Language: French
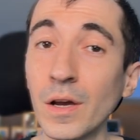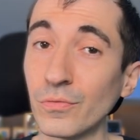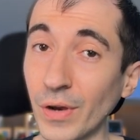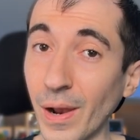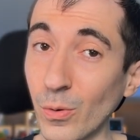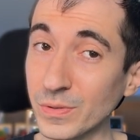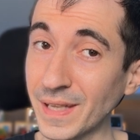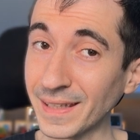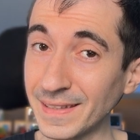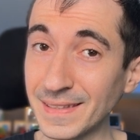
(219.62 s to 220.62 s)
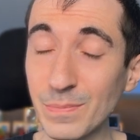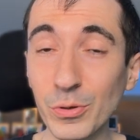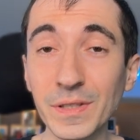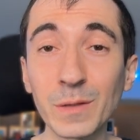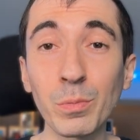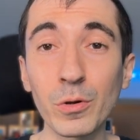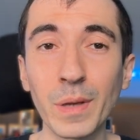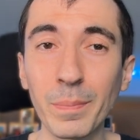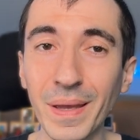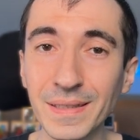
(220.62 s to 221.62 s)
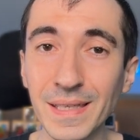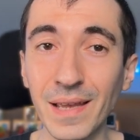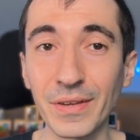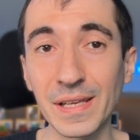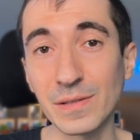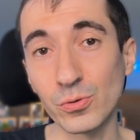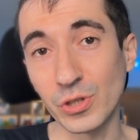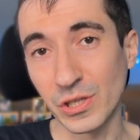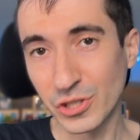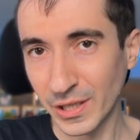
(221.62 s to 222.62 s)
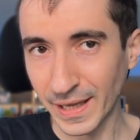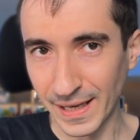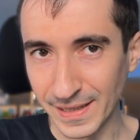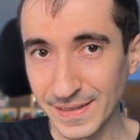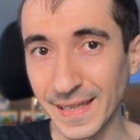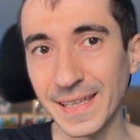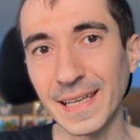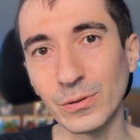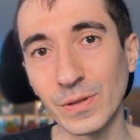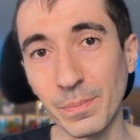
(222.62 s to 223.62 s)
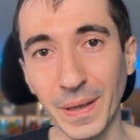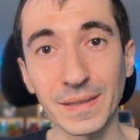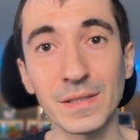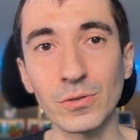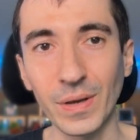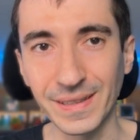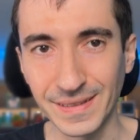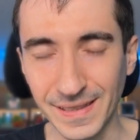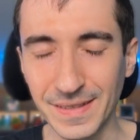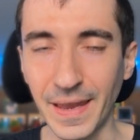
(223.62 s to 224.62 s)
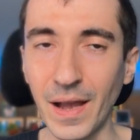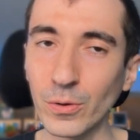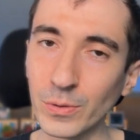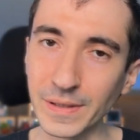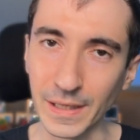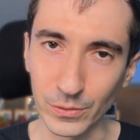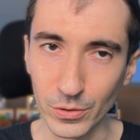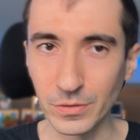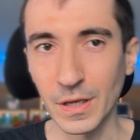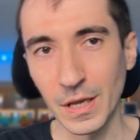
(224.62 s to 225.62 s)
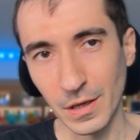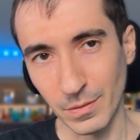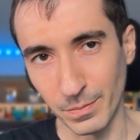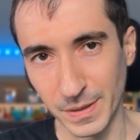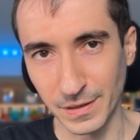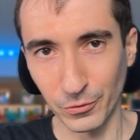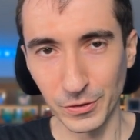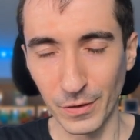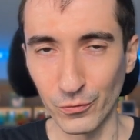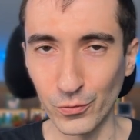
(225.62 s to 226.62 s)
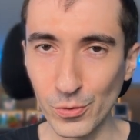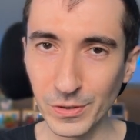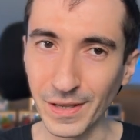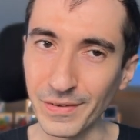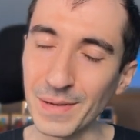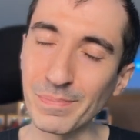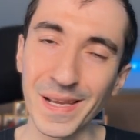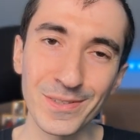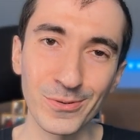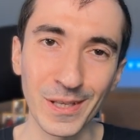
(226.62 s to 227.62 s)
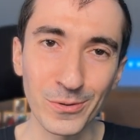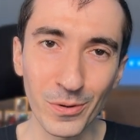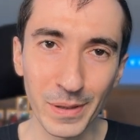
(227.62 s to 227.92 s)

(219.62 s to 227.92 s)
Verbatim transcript: Voilà, on s'arrête ici pour cette première partie avec les sujets généralistes et la deuxième partie sera dédiée à Android 14. Mais avant ça, vous le savez, place aux actus en